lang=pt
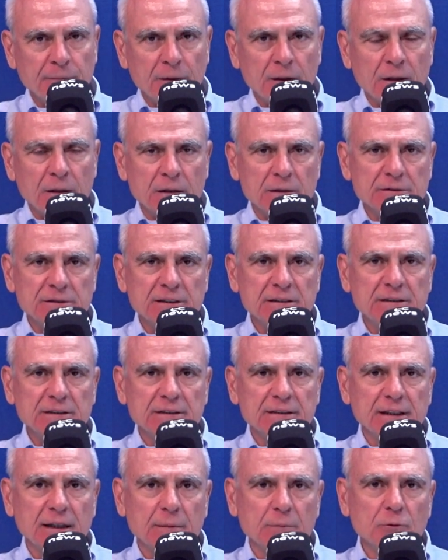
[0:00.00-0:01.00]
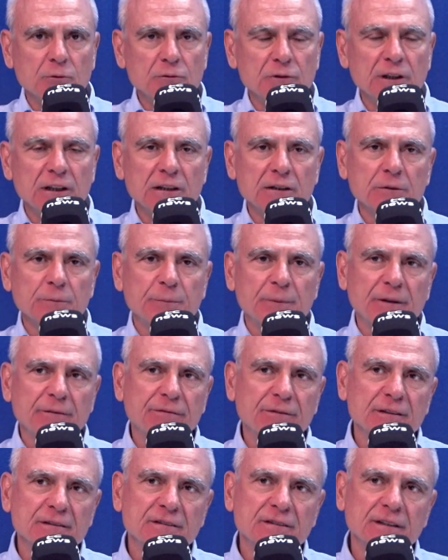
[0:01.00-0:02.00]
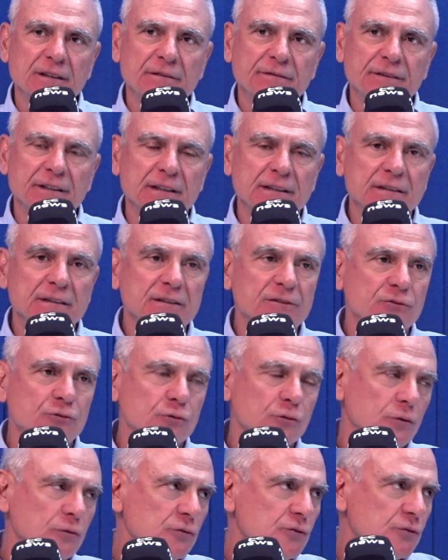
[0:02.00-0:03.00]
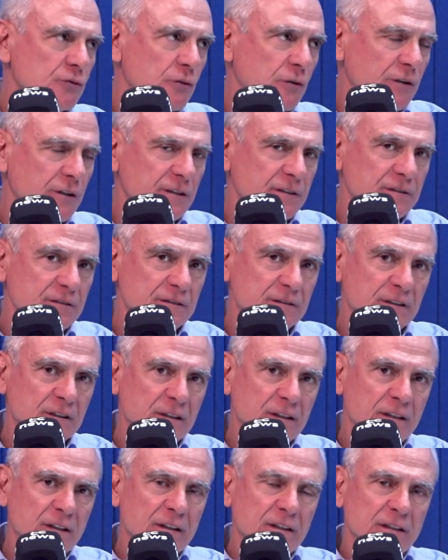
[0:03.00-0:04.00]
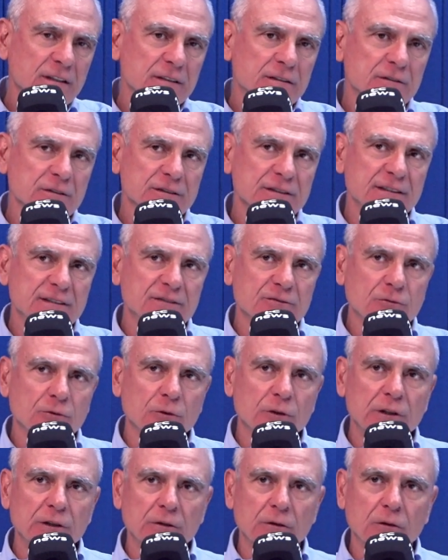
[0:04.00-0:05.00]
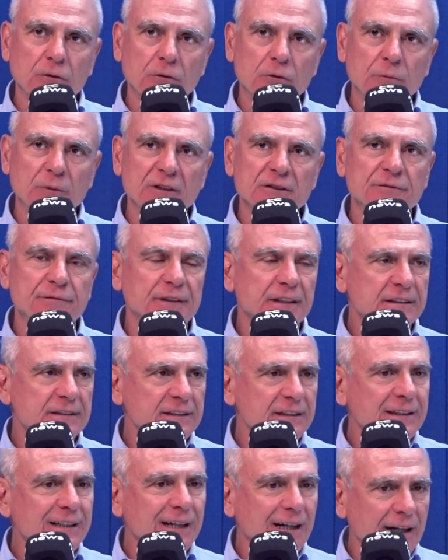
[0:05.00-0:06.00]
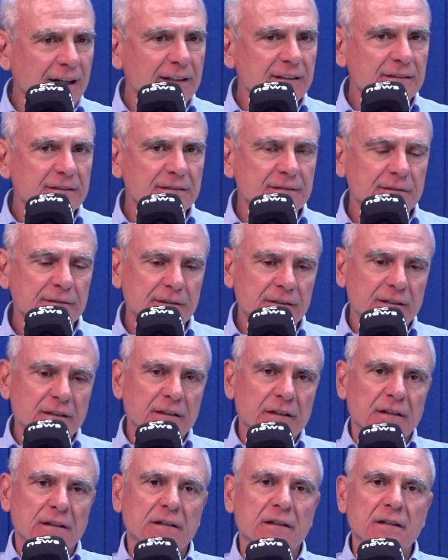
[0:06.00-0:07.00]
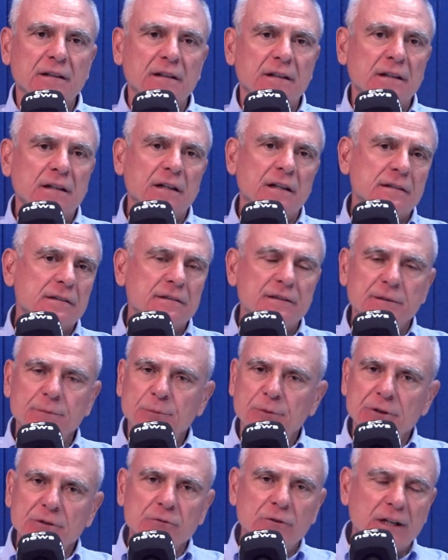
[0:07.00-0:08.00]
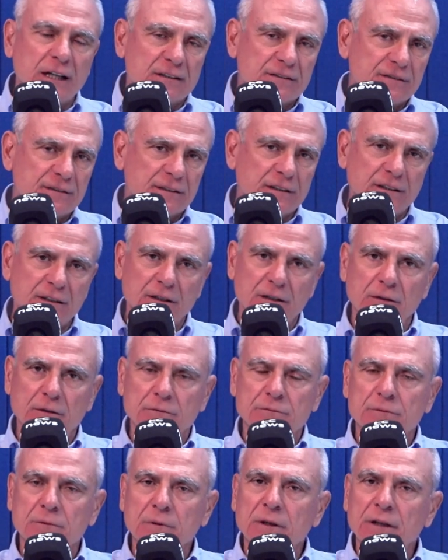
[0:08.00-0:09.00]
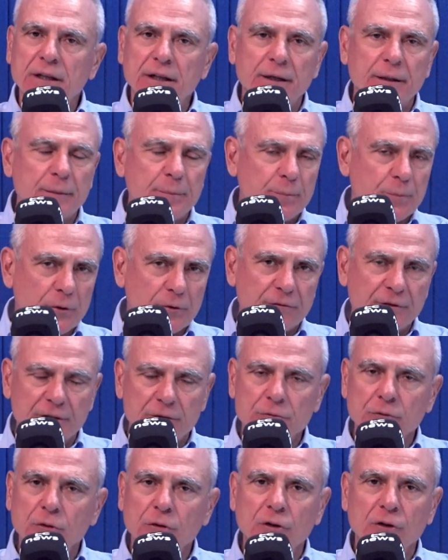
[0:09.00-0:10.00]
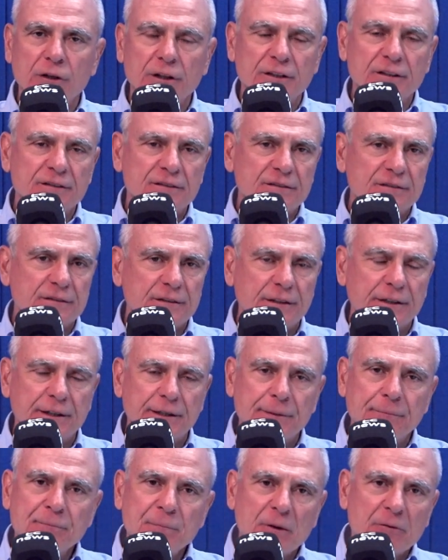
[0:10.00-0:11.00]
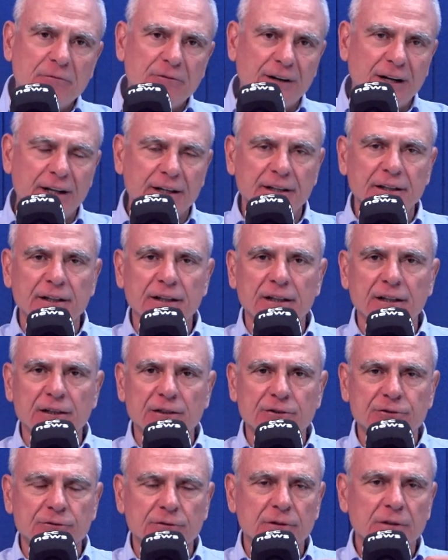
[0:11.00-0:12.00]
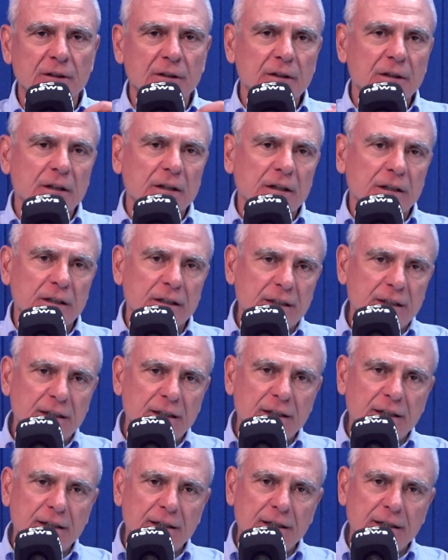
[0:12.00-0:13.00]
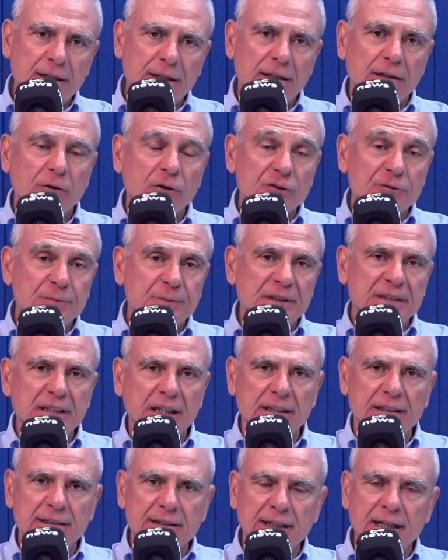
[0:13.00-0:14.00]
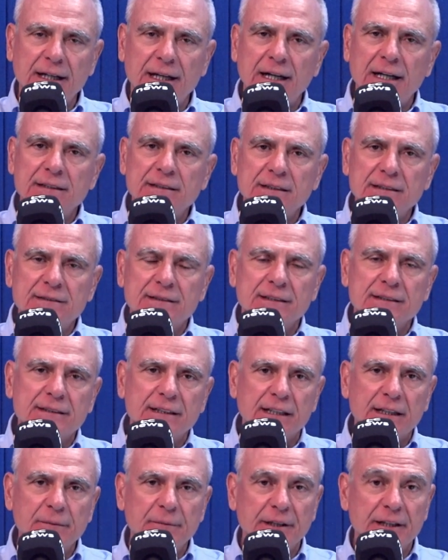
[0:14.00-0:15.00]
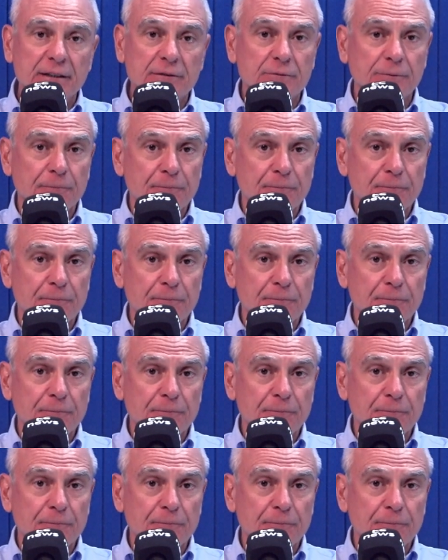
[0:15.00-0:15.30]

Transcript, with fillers: a gente está mudando para fazer a venda de soluções. Então a gente escolheu algumas verticais, é, tipo educação, é, provedores, é, varejo, é, hospitalidade, entretenimento,